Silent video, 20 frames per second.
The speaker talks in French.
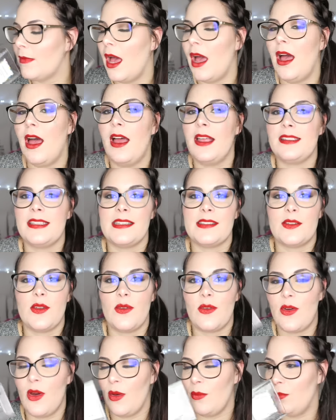Ah, ça sent
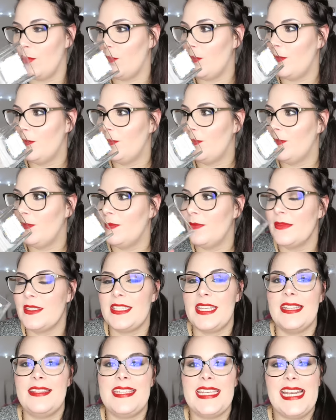encore bon.
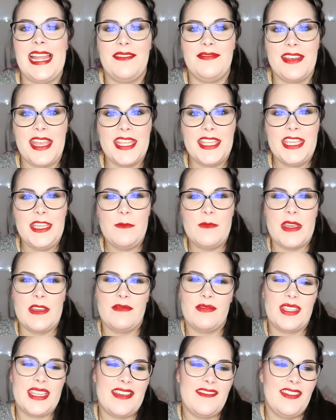C'était la vanille, mais
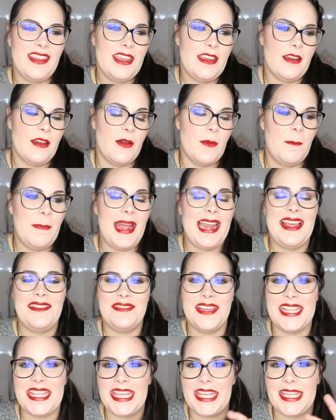vous savez, euh, pas la
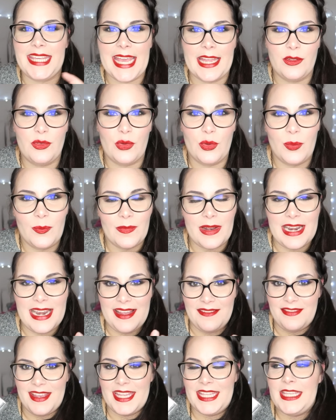vanille gâteau,
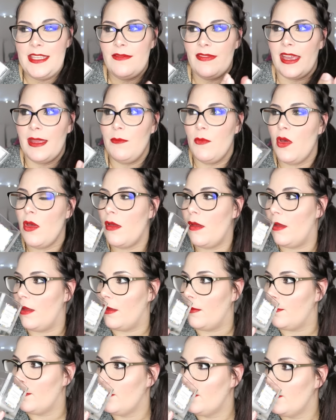la vanille vraiment
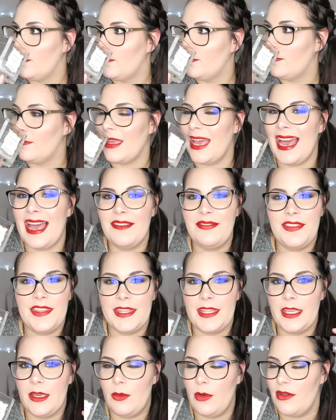euh,
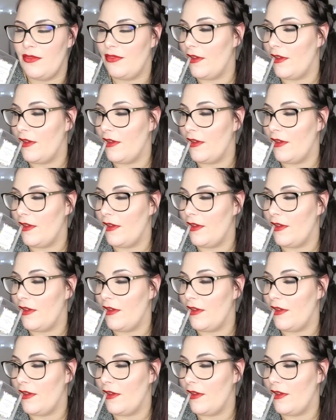raffinée, quoi.